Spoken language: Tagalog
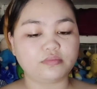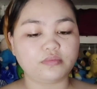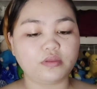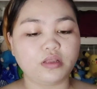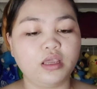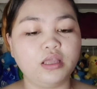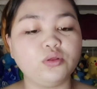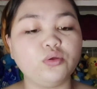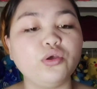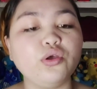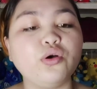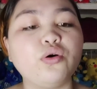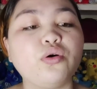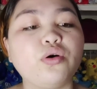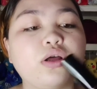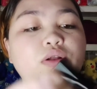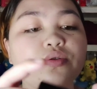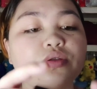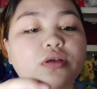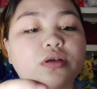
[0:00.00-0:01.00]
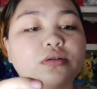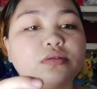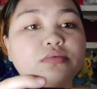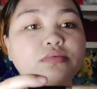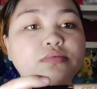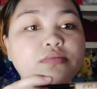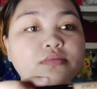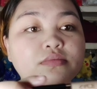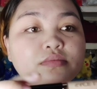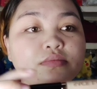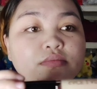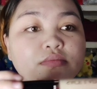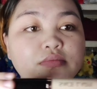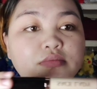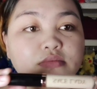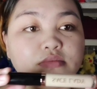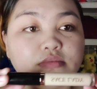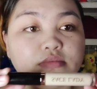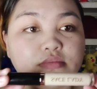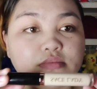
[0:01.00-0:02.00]
Ito yung ano niya.
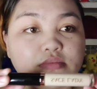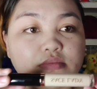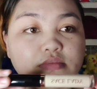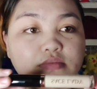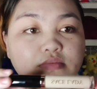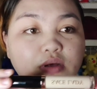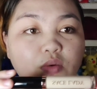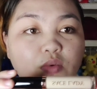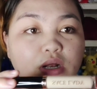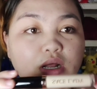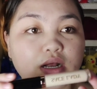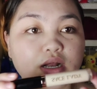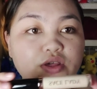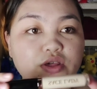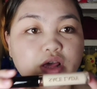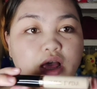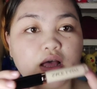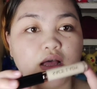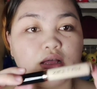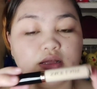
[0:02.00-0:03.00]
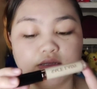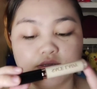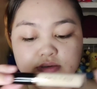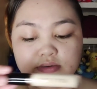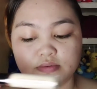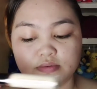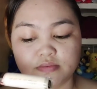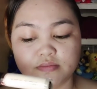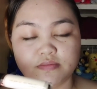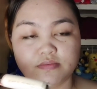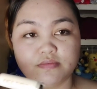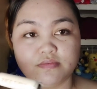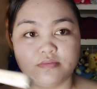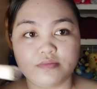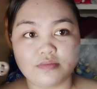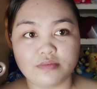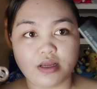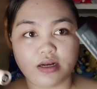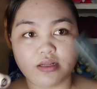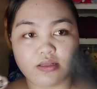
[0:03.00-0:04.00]
Pag wala na siyang
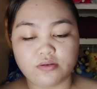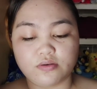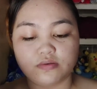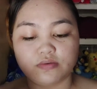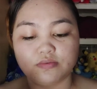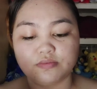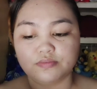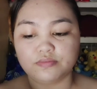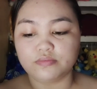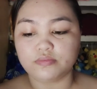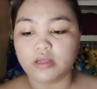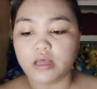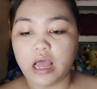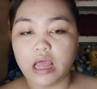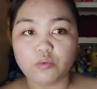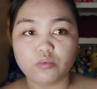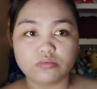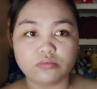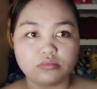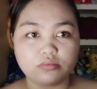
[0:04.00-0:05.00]
ganito. Ay.